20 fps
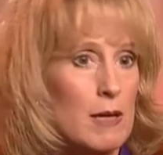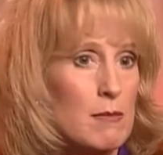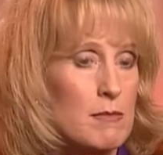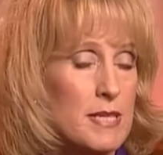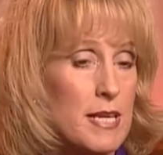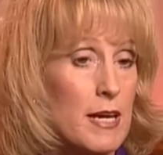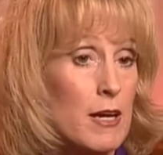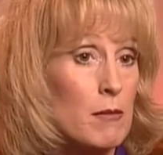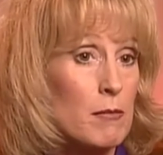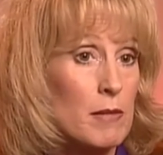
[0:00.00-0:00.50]
est
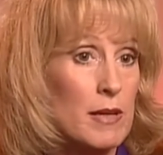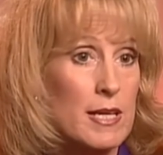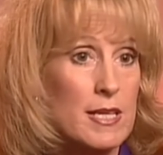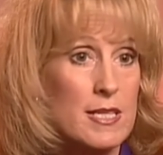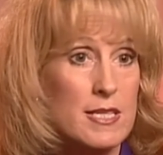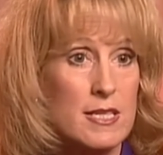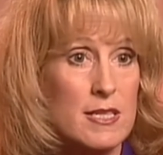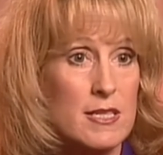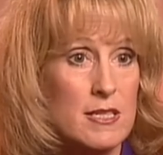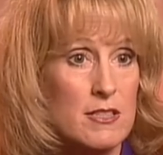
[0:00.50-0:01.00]
revenu à la
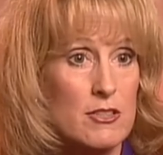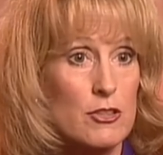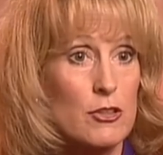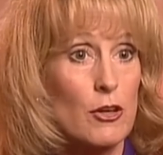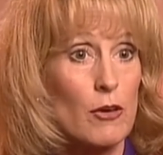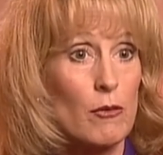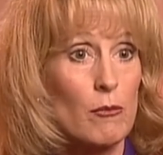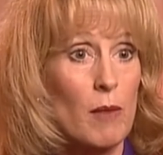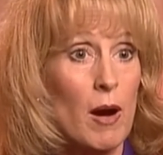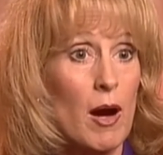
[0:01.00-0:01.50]
maison en me
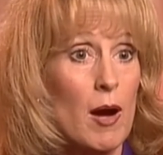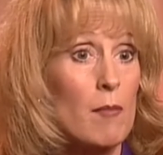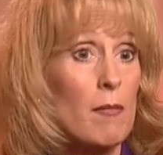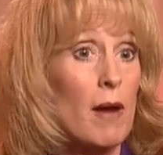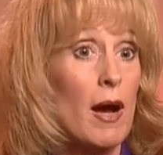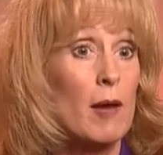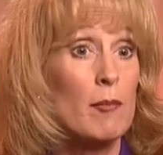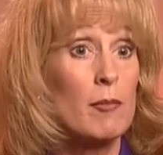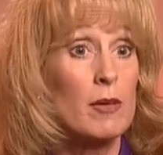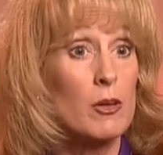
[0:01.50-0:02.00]
disant ⁇
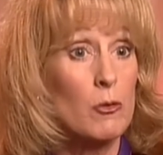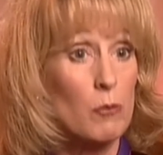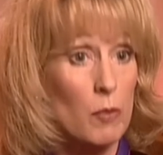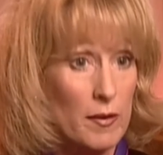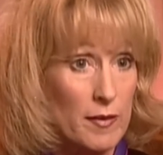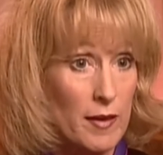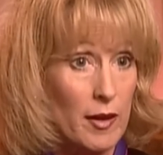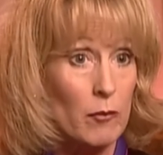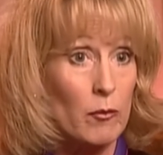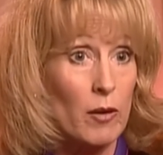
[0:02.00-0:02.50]
Je vais la
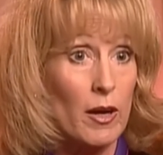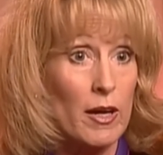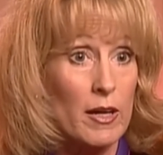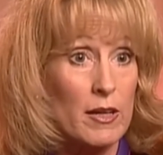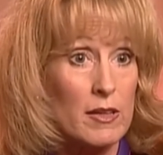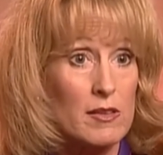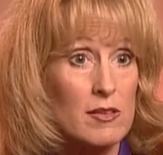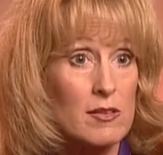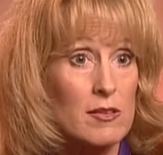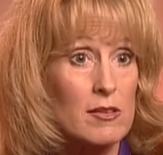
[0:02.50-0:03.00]
gagner cette
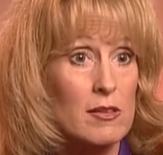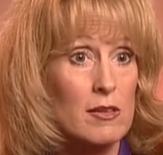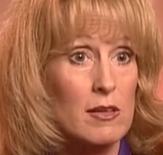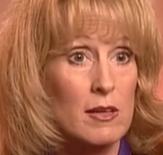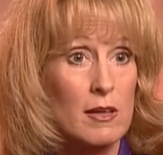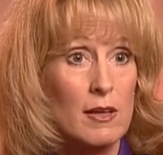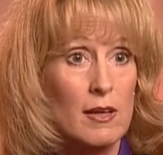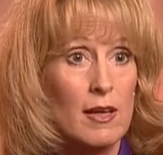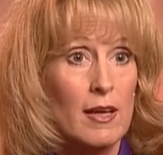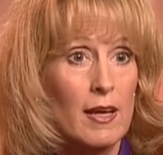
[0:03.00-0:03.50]
course ⁇ et
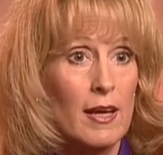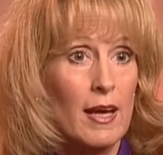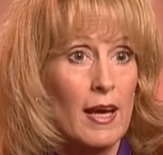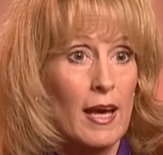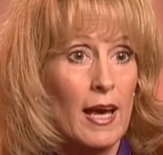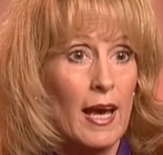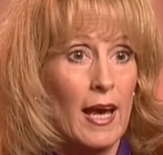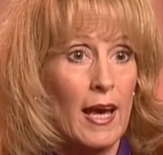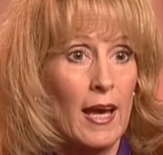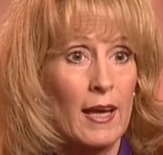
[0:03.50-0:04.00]
je suis
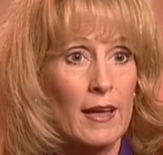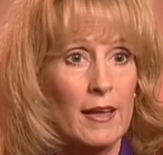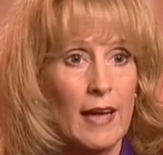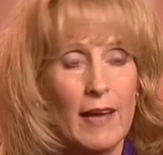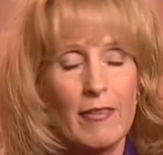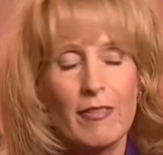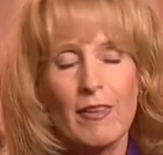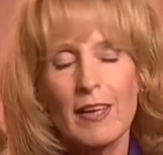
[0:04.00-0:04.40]
certaine qu'au fond de lui,